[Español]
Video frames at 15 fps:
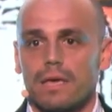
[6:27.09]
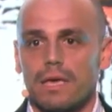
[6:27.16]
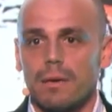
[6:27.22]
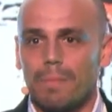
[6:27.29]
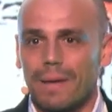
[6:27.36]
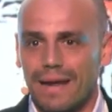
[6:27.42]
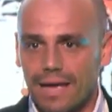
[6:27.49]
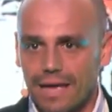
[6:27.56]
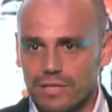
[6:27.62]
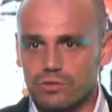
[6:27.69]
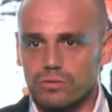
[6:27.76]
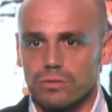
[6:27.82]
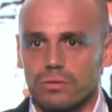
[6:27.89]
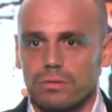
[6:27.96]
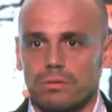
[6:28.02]
Y para
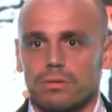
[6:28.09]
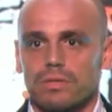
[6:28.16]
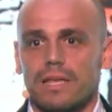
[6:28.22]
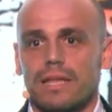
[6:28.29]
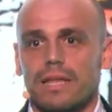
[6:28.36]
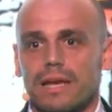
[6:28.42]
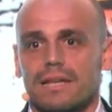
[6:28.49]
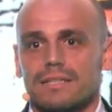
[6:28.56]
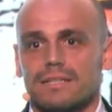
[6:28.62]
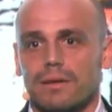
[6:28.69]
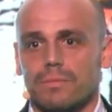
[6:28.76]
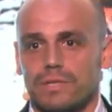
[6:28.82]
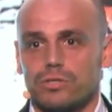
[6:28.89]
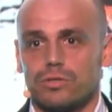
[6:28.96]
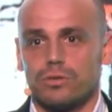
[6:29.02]
eso tienen al
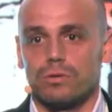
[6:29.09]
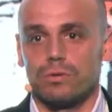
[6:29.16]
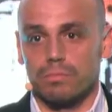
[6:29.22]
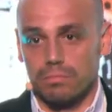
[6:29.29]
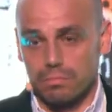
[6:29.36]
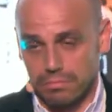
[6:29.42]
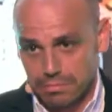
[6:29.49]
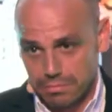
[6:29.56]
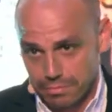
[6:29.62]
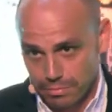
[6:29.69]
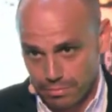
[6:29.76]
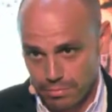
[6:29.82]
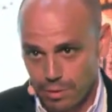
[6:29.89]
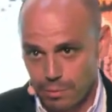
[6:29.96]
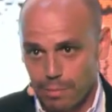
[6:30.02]
servicio,
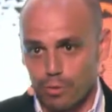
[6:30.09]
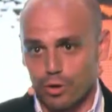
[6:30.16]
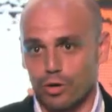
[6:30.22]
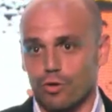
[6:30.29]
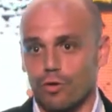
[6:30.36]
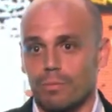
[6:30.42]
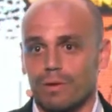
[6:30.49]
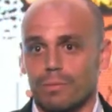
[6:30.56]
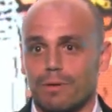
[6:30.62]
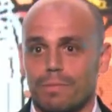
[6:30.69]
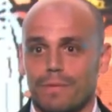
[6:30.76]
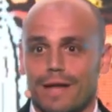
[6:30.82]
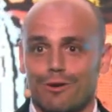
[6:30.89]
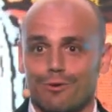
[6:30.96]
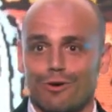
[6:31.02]
mm, me voy a poner yo en primer
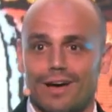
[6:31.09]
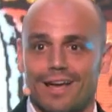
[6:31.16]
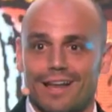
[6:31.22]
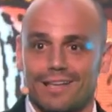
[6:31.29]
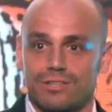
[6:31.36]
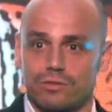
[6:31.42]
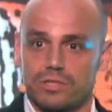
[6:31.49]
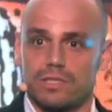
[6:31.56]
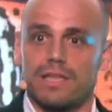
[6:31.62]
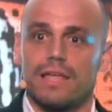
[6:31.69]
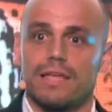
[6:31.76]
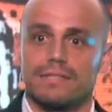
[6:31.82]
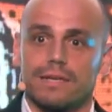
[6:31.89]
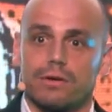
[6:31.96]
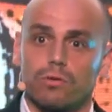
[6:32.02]
plano a la Sociedad
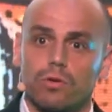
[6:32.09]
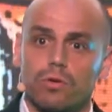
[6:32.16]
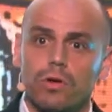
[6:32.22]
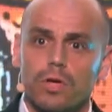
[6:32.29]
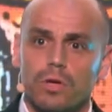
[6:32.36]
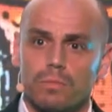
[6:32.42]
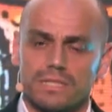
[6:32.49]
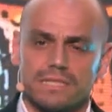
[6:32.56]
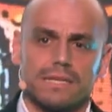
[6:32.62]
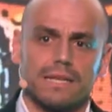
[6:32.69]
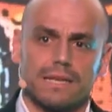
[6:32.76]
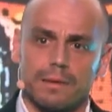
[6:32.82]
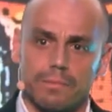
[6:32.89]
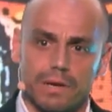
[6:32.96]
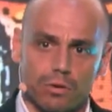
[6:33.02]
de Desarrollo, pero
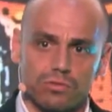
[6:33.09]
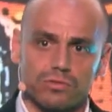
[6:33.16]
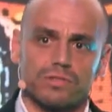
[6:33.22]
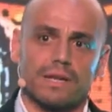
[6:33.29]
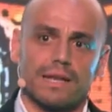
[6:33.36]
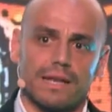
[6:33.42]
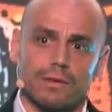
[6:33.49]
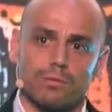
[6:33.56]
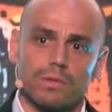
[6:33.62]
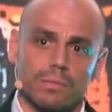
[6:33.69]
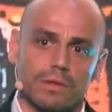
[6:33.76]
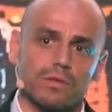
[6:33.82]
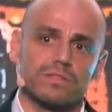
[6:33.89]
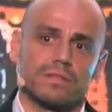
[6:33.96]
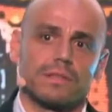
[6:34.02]
decirles que me consta que al
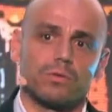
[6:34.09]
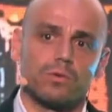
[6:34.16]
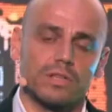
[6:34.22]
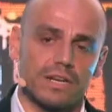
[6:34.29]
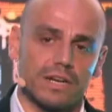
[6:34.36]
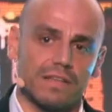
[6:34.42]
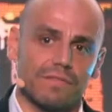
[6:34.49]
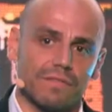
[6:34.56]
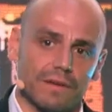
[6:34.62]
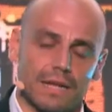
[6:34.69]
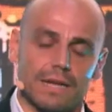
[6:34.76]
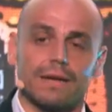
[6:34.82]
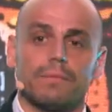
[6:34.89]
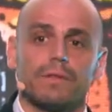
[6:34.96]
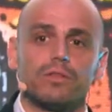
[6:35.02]
Ayuntamiento de Santa Cruz de Tenerife,
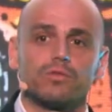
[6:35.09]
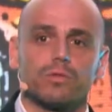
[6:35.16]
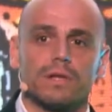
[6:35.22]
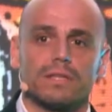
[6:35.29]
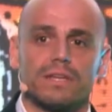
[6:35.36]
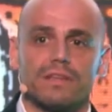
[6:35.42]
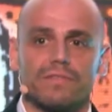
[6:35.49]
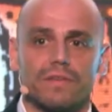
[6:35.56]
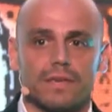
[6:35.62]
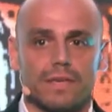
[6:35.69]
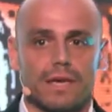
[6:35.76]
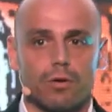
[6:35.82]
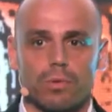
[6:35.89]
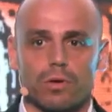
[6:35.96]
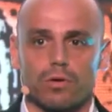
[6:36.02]
al Cabildo Insular de Tenerife
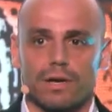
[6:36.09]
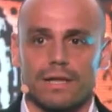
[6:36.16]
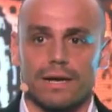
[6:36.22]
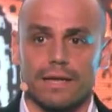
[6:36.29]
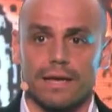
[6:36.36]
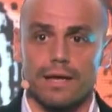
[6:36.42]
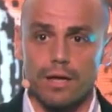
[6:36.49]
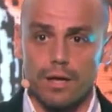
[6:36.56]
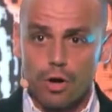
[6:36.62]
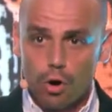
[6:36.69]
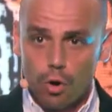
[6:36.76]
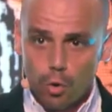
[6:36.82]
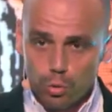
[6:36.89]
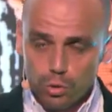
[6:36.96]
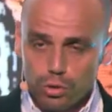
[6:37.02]
y al Gobierno de Canarias.
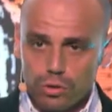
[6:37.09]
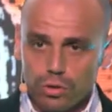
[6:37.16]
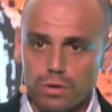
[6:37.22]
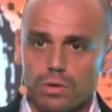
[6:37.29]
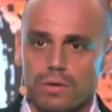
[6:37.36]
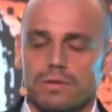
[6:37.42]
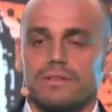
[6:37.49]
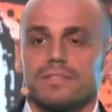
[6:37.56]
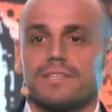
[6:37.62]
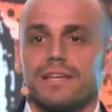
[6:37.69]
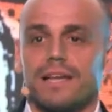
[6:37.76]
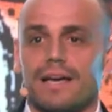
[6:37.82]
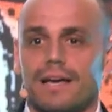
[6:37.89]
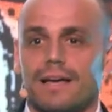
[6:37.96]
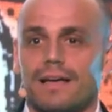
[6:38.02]
Juntos
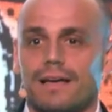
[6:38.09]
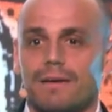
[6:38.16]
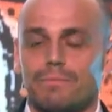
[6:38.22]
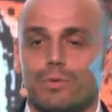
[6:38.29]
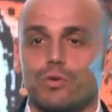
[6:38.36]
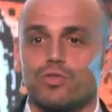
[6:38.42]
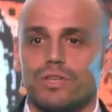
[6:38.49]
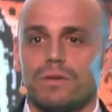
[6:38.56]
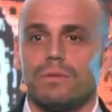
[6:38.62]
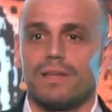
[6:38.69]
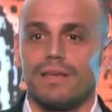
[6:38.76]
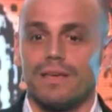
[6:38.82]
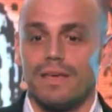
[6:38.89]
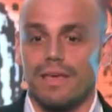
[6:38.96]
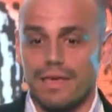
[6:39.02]
será
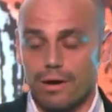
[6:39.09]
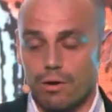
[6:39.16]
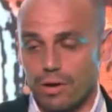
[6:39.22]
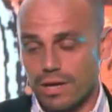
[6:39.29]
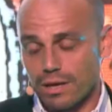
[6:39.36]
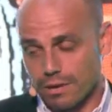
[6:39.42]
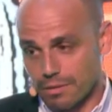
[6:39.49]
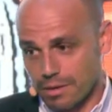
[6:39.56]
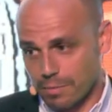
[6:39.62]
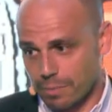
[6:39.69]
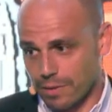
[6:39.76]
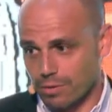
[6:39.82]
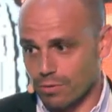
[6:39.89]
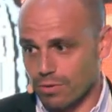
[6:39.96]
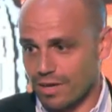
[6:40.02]
posible. Y ahora
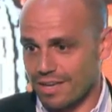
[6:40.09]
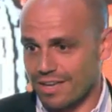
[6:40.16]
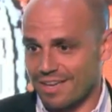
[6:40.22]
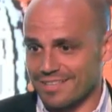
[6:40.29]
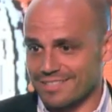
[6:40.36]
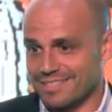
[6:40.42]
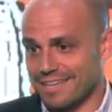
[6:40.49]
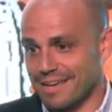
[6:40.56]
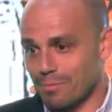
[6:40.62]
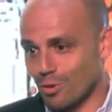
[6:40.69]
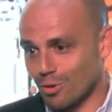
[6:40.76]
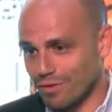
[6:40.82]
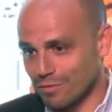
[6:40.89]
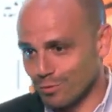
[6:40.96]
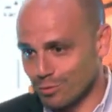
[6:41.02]
espero que
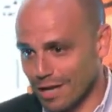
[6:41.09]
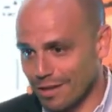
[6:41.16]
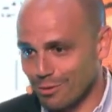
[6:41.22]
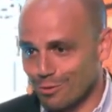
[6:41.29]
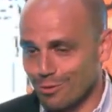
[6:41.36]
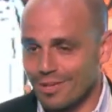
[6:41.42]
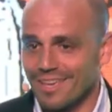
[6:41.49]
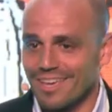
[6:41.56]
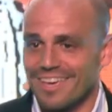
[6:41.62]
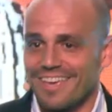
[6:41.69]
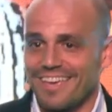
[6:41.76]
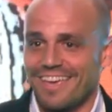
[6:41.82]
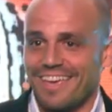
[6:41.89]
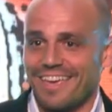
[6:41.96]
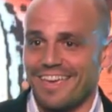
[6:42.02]
sigamos disfrutando
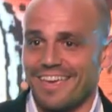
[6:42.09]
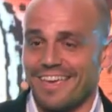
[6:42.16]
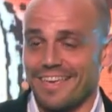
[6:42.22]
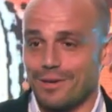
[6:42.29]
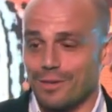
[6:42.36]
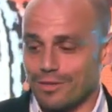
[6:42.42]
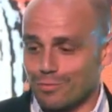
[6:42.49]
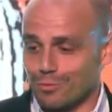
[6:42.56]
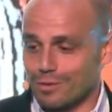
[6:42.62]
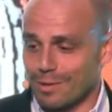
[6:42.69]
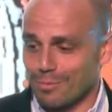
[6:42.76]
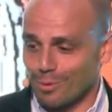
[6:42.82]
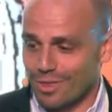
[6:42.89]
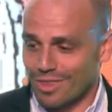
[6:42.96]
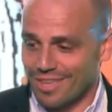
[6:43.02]
eh, y que
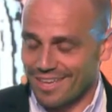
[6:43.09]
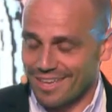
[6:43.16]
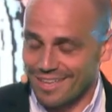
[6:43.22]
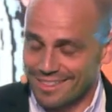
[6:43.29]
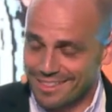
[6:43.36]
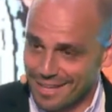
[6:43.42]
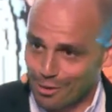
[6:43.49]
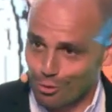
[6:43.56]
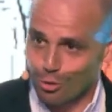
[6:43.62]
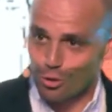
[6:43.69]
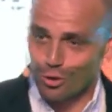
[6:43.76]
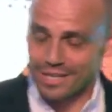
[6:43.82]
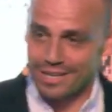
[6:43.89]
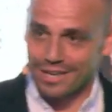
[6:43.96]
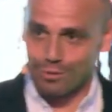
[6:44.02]
disfrutemos de
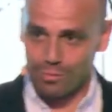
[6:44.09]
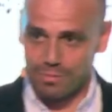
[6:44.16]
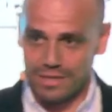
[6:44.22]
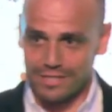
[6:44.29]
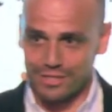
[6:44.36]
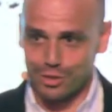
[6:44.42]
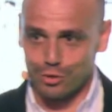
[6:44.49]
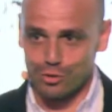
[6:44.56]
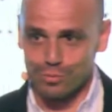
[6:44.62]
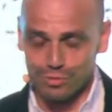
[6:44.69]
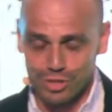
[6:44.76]
Tecnológica 2018.